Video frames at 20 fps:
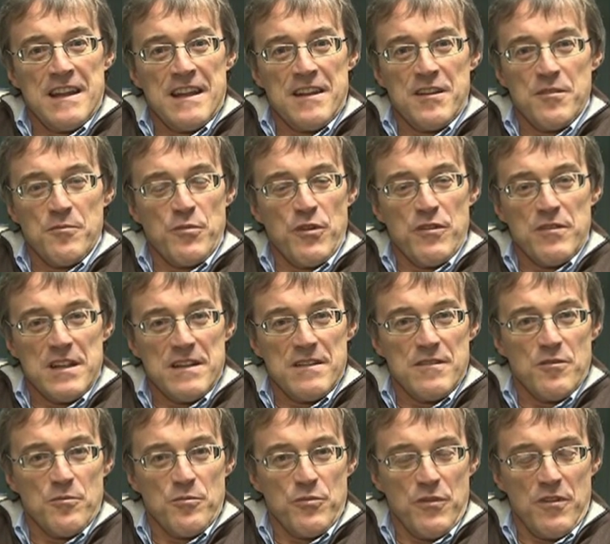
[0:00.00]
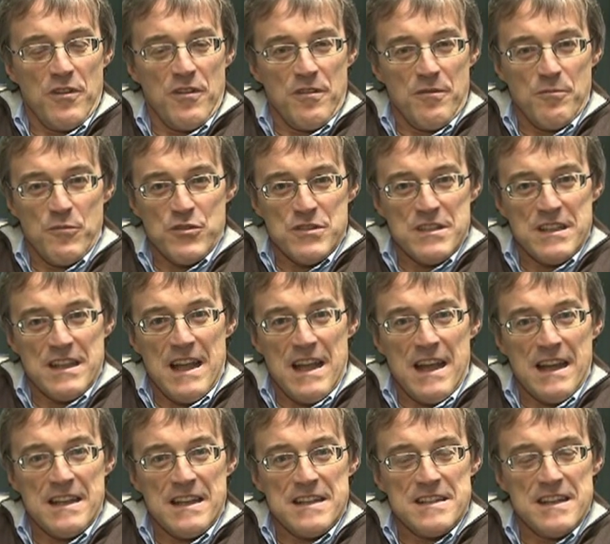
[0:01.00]
eh, non può, non può
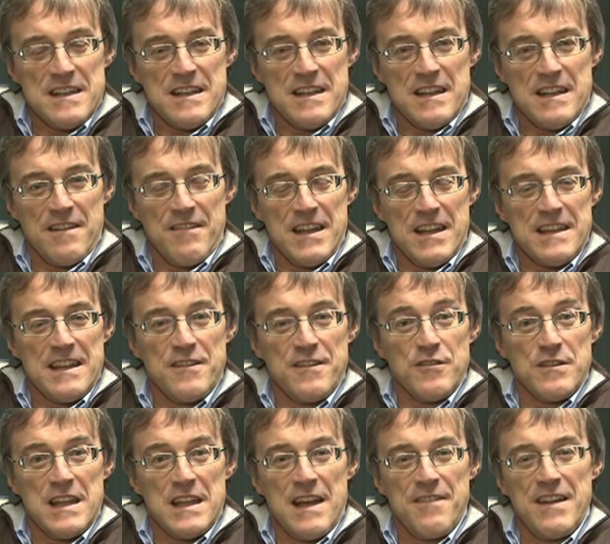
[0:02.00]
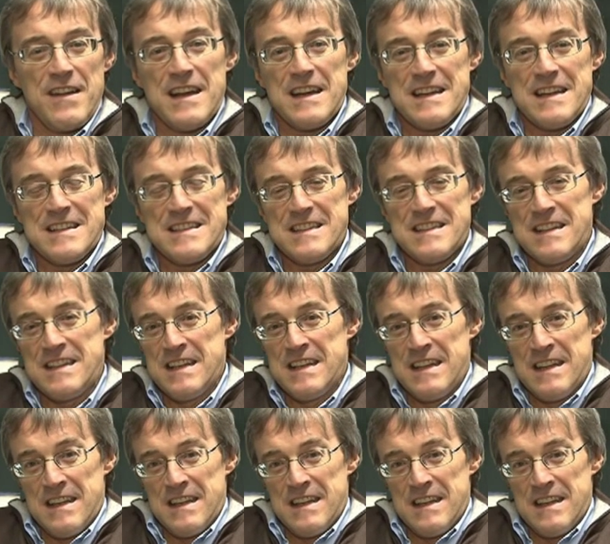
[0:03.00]
mostrare di cedere davanti ai notav, anche se